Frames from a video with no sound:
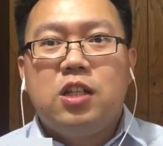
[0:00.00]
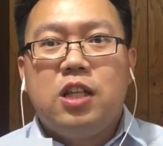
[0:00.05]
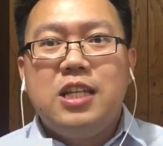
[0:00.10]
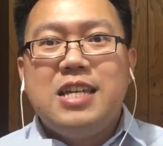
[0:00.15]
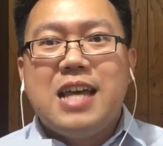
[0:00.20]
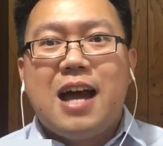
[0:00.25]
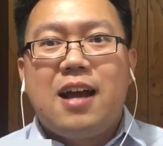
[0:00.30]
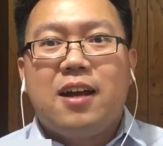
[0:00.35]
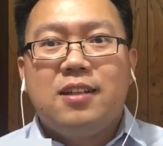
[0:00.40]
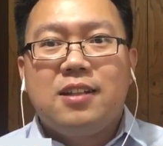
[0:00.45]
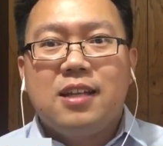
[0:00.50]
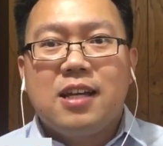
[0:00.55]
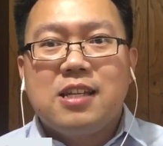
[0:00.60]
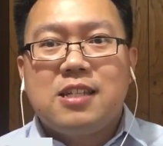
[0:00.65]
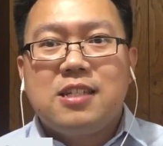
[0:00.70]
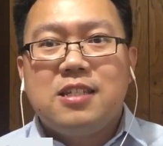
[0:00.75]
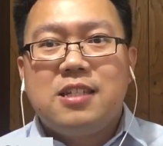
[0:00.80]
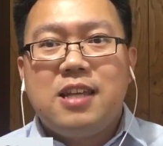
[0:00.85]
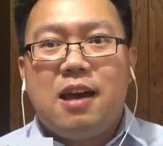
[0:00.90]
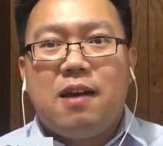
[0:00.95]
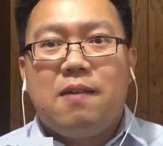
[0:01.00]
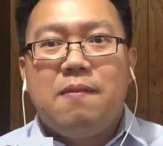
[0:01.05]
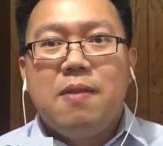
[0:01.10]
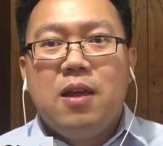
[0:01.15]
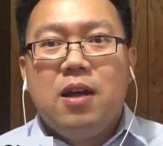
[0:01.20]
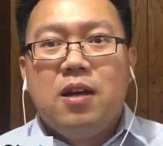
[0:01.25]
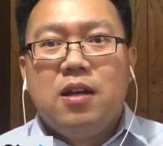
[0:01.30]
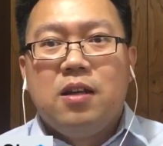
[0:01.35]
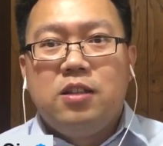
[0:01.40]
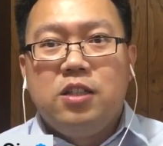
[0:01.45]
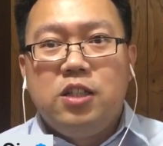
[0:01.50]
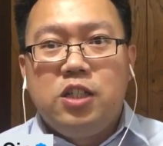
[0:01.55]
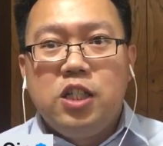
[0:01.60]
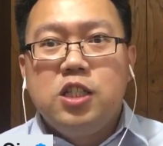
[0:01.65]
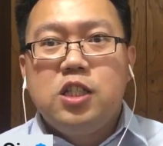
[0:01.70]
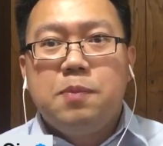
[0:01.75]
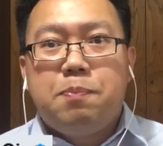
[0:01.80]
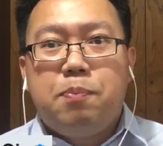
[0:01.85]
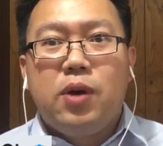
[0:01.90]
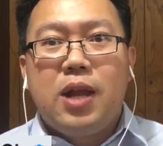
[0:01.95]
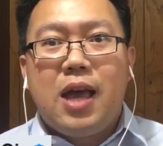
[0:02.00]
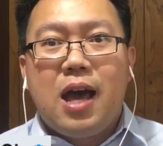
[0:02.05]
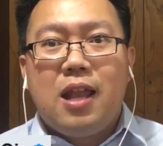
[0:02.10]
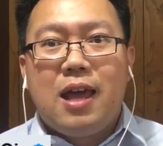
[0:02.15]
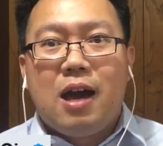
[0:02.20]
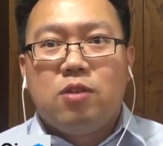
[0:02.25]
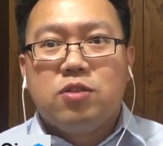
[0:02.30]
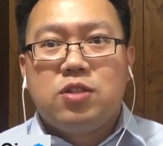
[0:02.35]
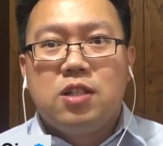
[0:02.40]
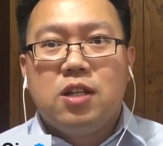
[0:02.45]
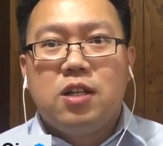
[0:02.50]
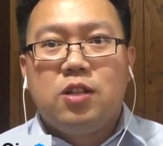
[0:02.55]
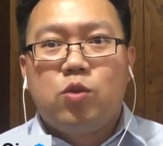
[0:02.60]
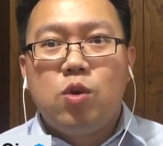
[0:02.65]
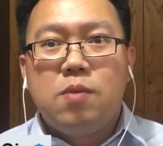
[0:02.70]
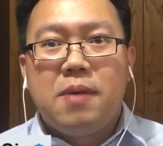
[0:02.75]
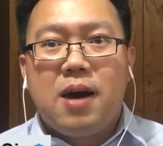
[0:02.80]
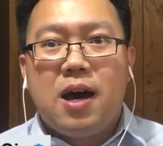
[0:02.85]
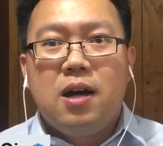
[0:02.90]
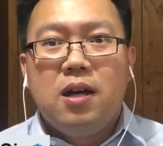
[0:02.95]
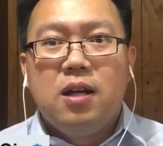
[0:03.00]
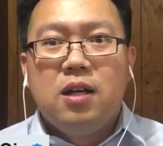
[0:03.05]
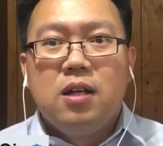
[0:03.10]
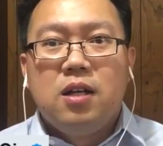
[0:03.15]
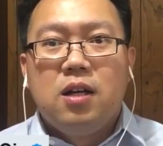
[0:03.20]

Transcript: 黎阳的这个事件已经是不了了之了，对吗？